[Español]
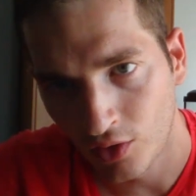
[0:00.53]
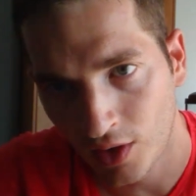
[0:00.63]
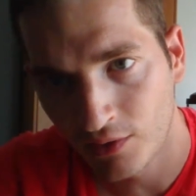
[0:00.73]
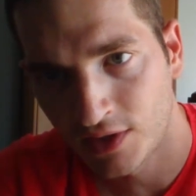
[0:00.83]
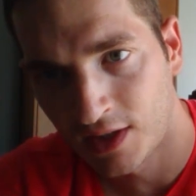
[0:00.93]

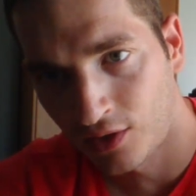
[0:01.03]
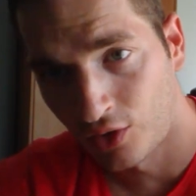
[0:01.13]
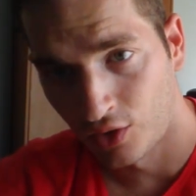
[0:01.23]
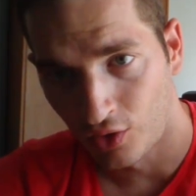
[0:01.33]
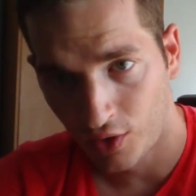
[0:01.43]
Hola
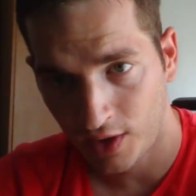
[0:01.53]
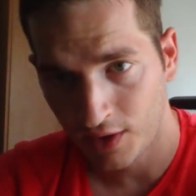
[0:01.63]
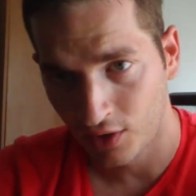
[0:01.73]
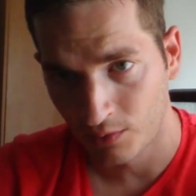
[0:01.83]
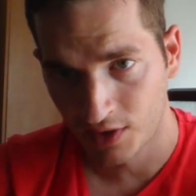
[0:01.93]
bichajos, hoy
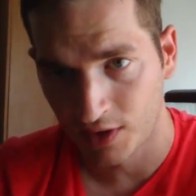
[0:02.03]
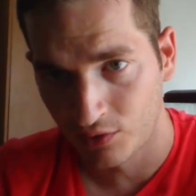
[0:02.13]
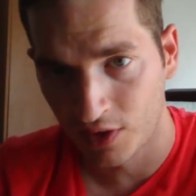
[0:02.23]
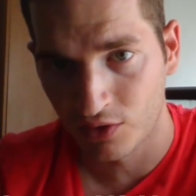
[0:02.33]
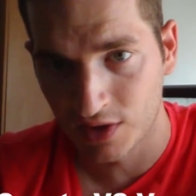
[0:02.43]
quiero comentar
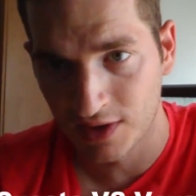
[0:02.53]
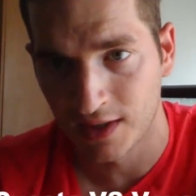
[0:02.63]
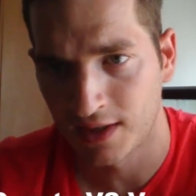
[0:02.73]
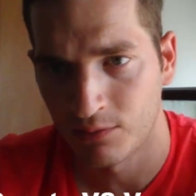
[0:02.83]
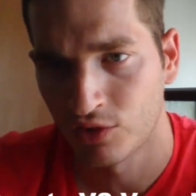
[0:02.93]
una
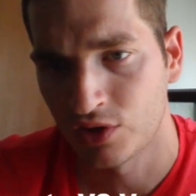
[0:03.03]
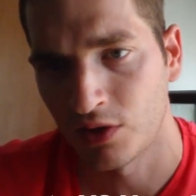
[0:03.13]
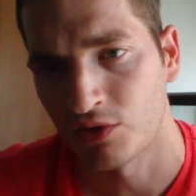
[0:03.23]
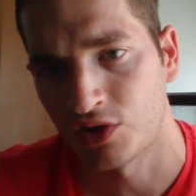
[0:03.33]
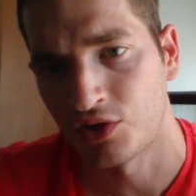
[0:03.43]
cosita que muchos
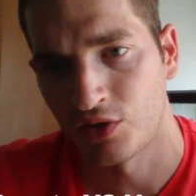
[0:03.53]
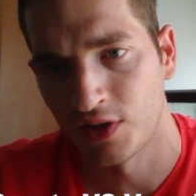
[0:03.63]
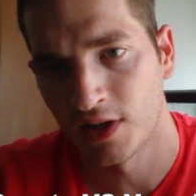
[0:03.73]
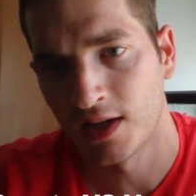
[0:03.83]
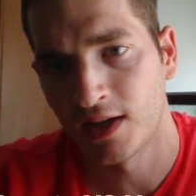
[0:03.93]
de vosotros
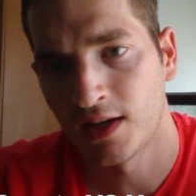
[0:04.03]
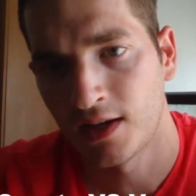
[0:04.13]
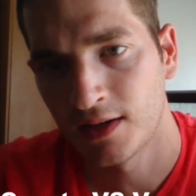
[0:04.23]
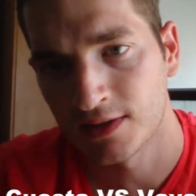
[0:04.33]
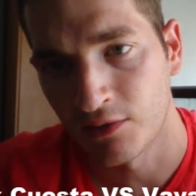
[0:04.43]

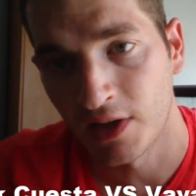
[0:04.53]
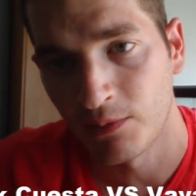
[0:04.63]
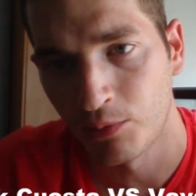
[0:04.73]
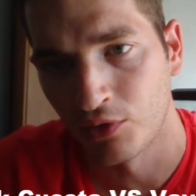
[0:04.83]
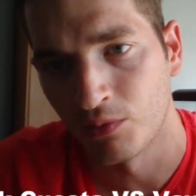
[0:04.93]
ya
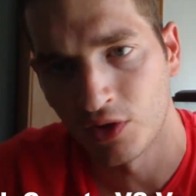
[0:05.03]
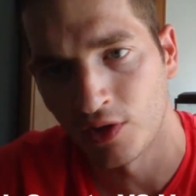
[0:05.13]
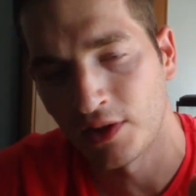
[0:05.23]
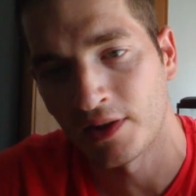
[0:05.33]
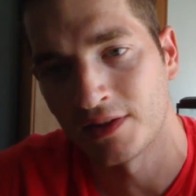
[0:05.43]
sabréis por un vídeo
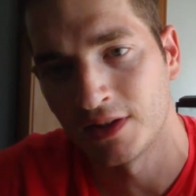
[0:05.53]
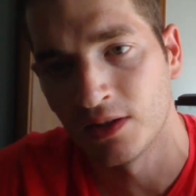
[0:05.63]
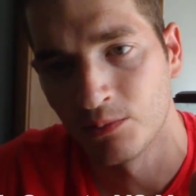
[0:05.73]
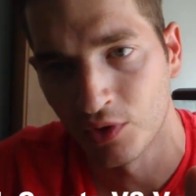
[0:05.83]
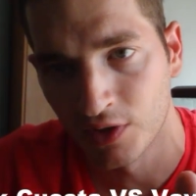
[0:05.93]
quizá hace
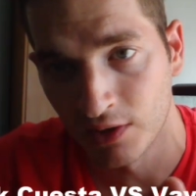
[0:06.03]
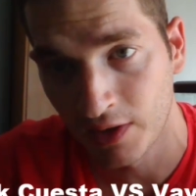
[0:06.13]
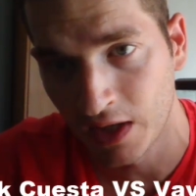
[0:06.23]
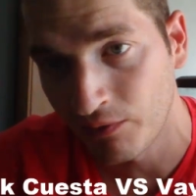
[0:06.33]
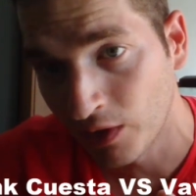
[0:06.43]
tiempo de
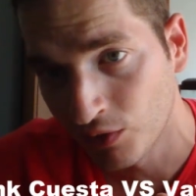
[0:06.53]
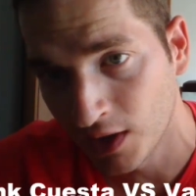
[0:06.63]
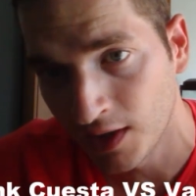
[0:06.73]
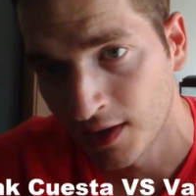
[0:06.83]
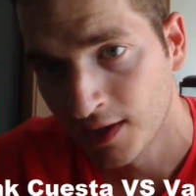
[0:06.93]
Vaya
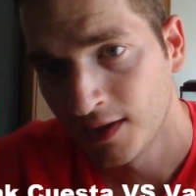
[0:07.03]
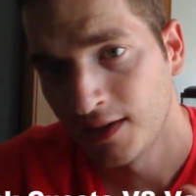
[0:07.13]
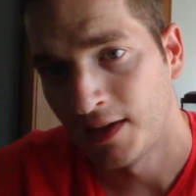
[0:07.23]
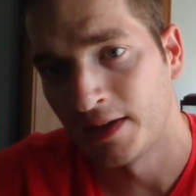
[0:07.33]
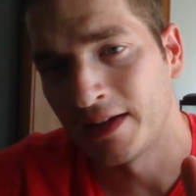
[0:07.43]
Fauna,
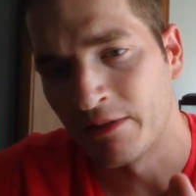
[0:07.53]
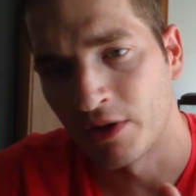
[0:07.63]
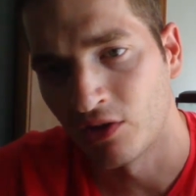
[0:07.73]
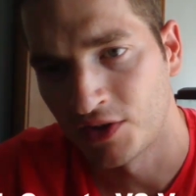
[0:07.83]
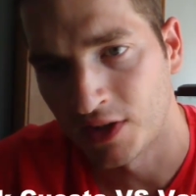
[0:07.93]
en el que
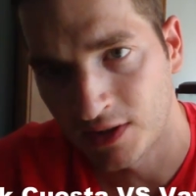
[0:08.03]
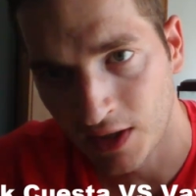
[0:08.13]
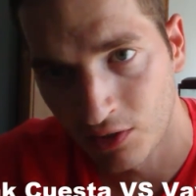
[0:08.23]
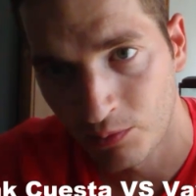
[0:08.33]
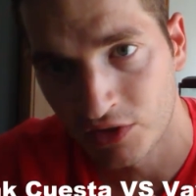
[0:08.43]
me
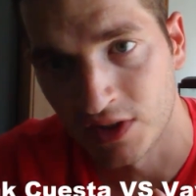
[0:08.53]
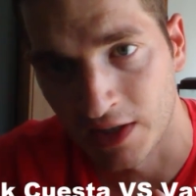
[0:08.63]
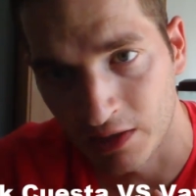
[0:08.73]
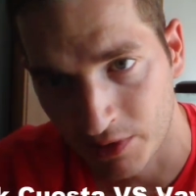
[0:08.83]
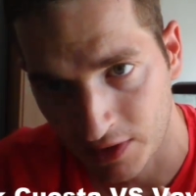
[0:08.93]
contactaron por si
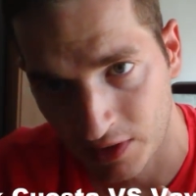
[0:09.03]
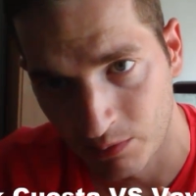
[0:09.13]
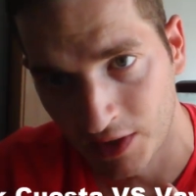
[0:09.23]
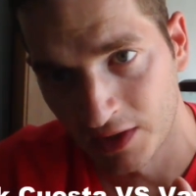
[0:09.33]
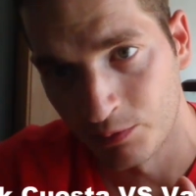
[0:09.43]
quería
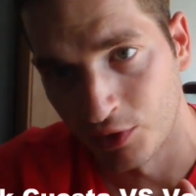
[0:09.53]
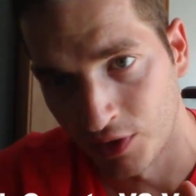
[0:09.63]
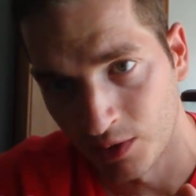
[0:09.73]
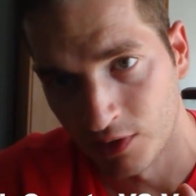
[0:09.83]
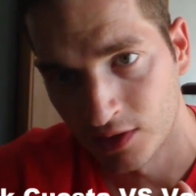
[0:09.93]
participar en el
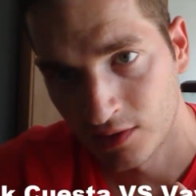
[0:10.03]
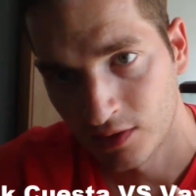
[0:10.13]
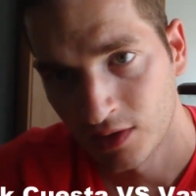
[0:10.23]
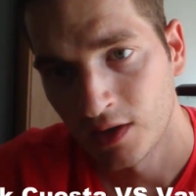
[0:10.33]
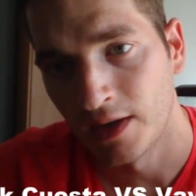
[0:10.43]
programa,
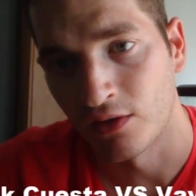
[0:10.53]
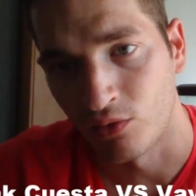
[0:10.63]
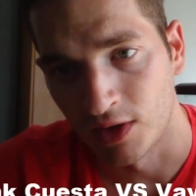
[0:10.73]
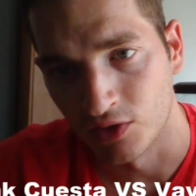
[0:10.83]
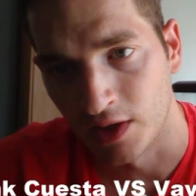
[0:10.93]
al
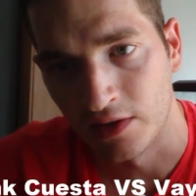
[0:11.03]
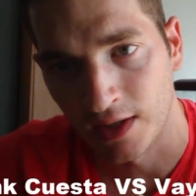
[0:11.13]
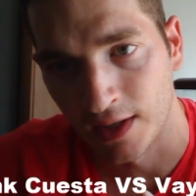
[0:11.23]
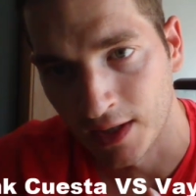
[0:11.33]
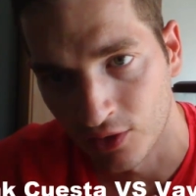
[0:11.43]
cual yo les
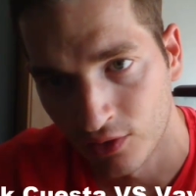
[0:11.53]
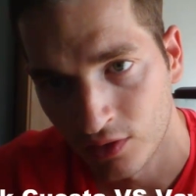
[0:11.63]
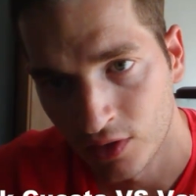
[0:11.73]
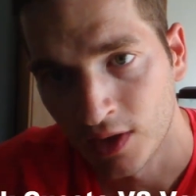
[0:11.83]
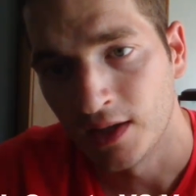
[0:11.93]
dije que no,
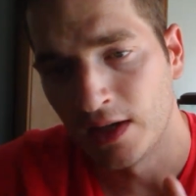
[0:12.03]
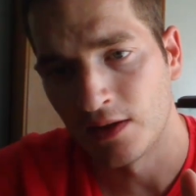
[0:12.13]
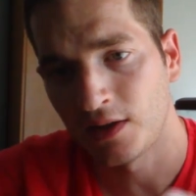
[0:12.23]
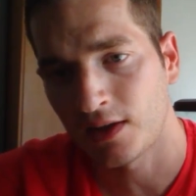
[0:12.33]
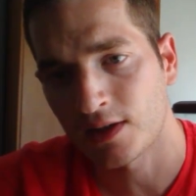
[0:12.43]
y
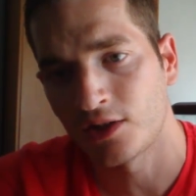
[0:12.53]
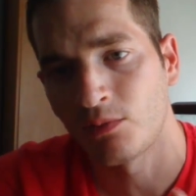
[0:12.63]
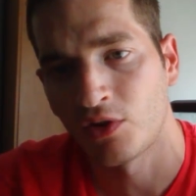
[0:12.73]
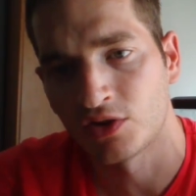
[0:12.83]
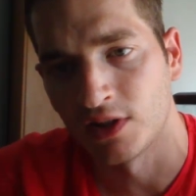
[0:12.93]
les dije que
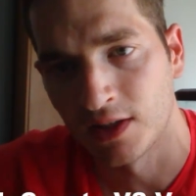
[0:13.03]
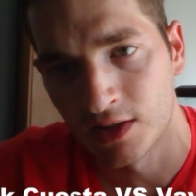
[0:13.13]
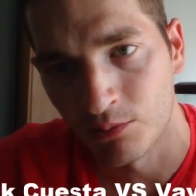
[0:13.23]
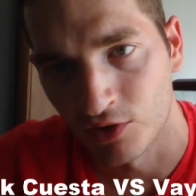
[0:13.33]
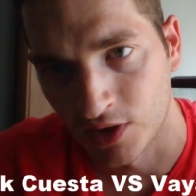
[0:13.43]
no por los
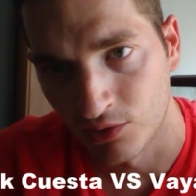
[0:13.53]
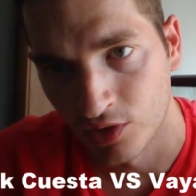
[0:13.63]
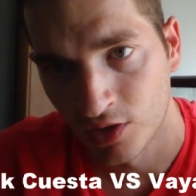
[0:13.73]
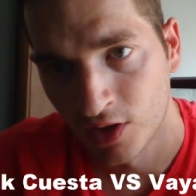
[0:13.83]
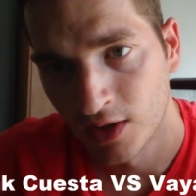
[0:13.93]
siguientes
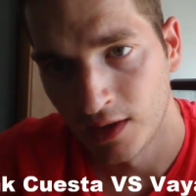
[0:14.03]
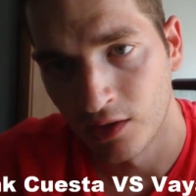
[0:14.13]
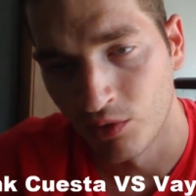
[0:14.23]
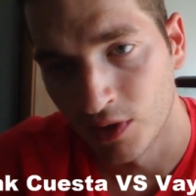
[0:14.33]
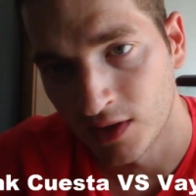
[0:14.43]
motivos.
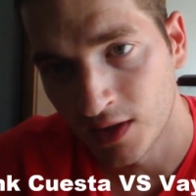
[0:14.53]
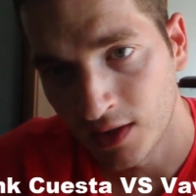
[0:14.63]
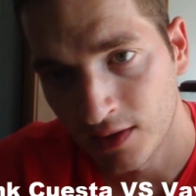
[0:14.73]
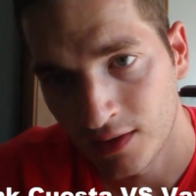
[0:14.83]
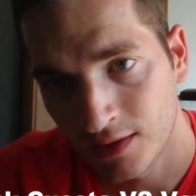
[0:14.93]
Le
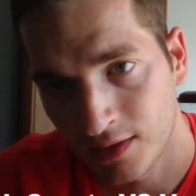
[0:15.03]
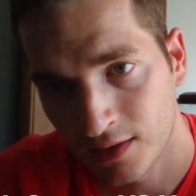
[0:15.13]
comenté